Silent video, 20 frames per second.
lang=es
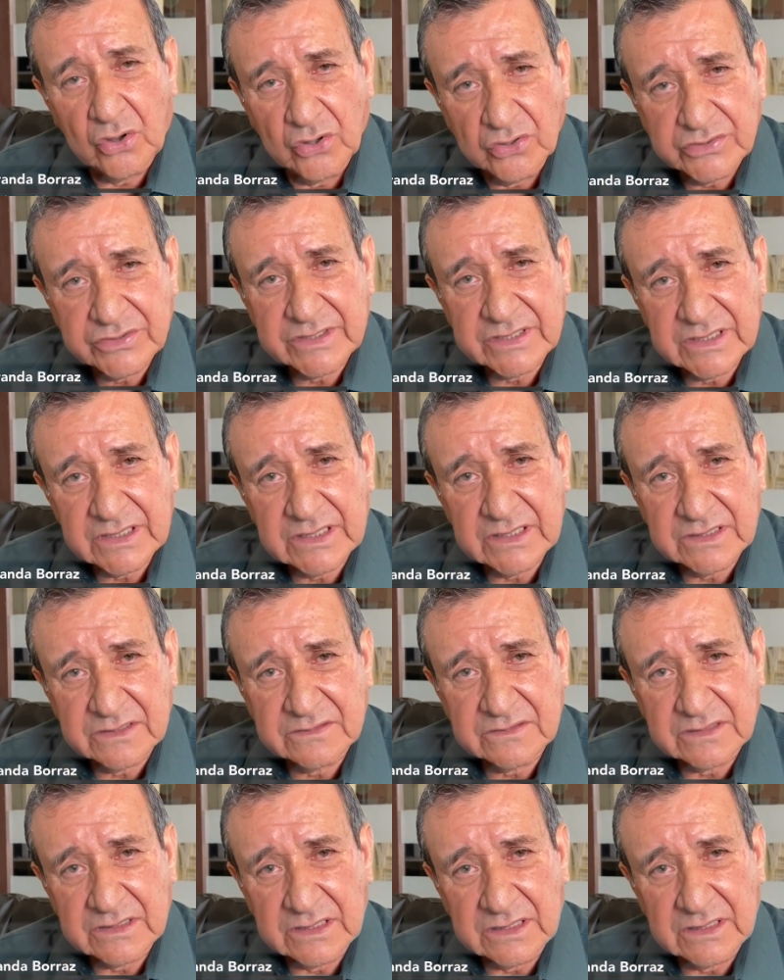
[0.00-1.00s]
11 este,
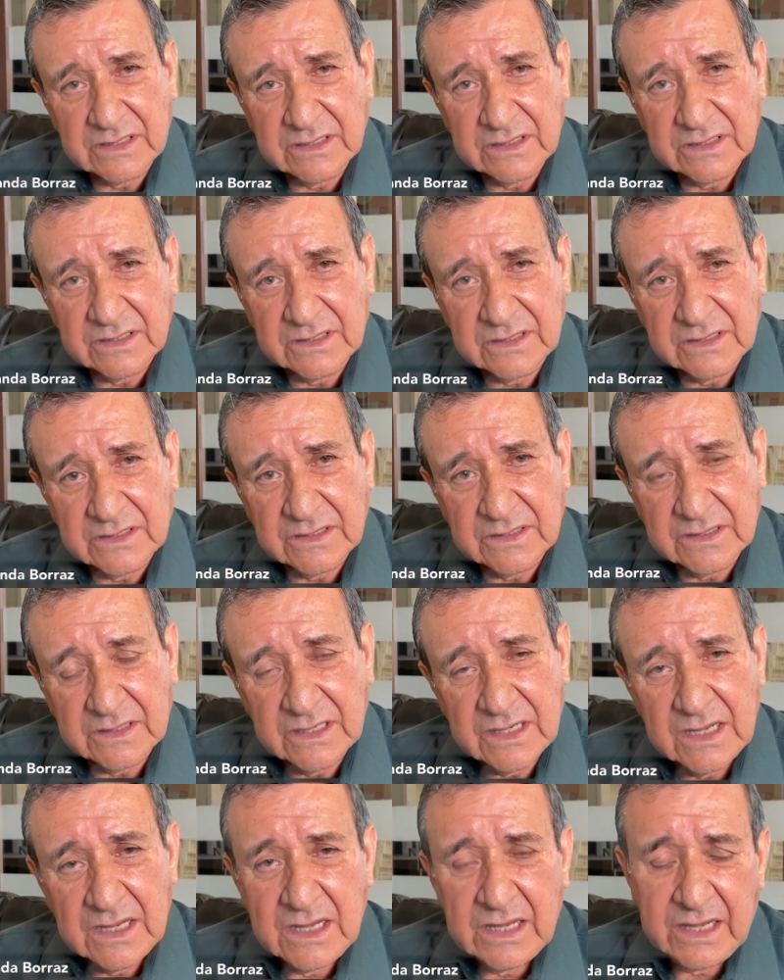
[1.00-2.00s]

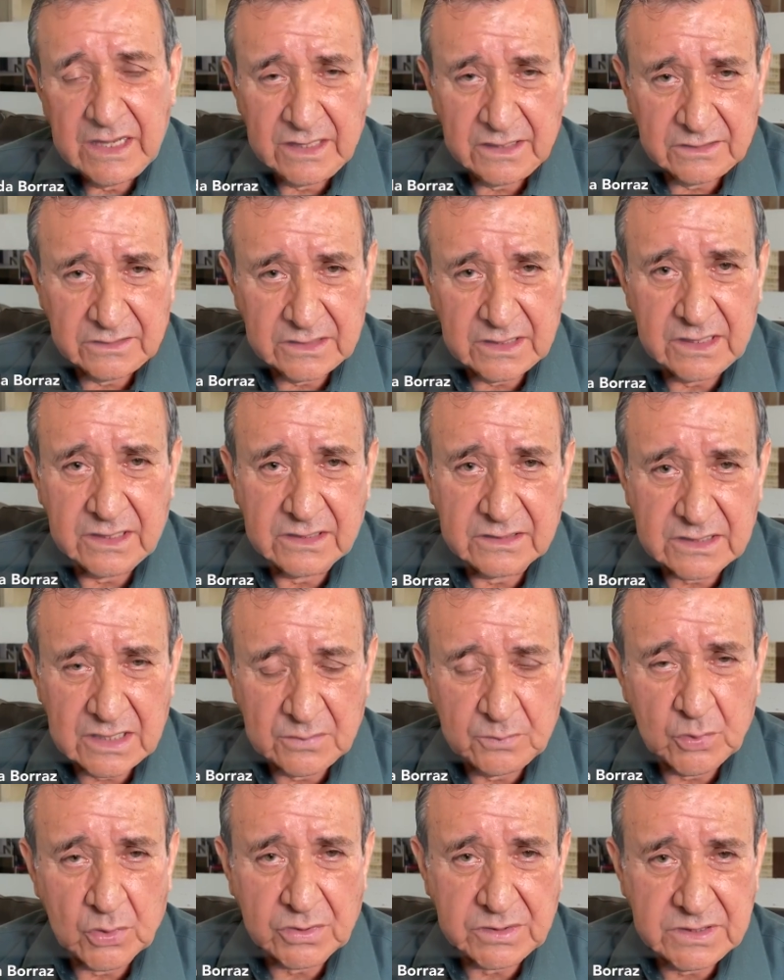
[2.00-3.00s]
entre
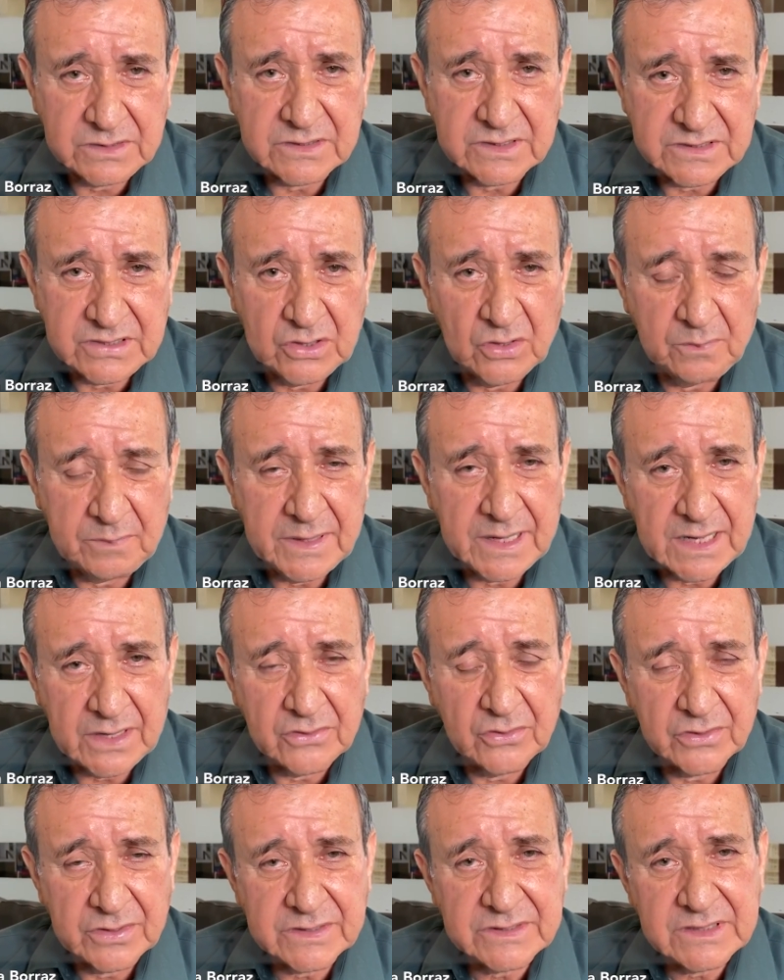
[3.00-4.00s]
transportistas y
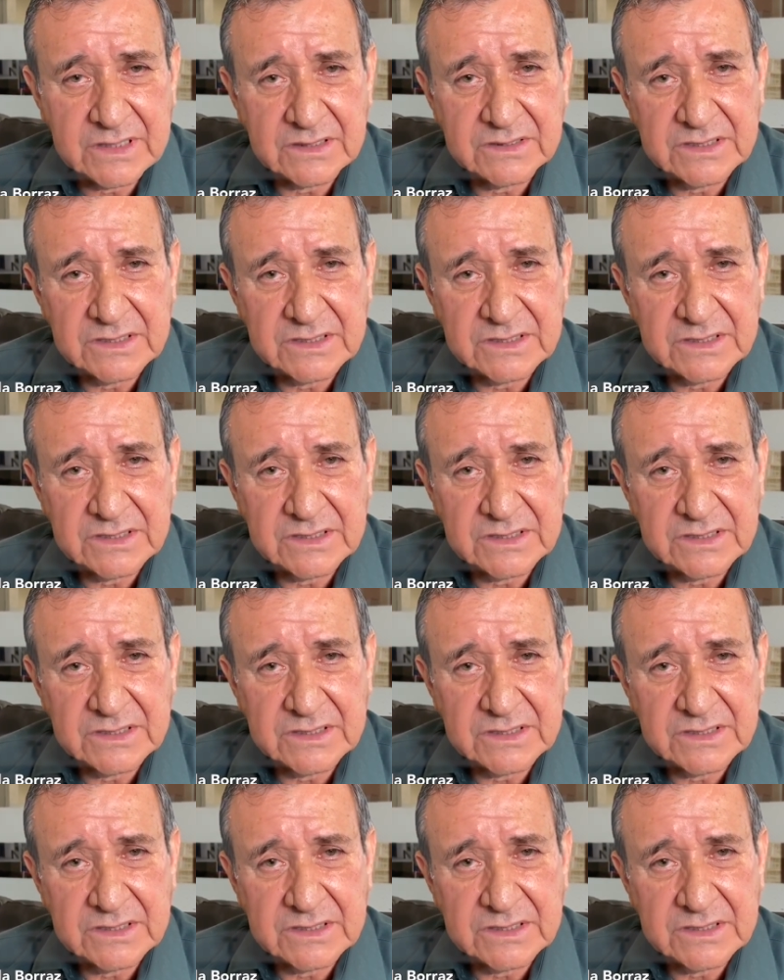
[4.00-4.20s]
operadores que han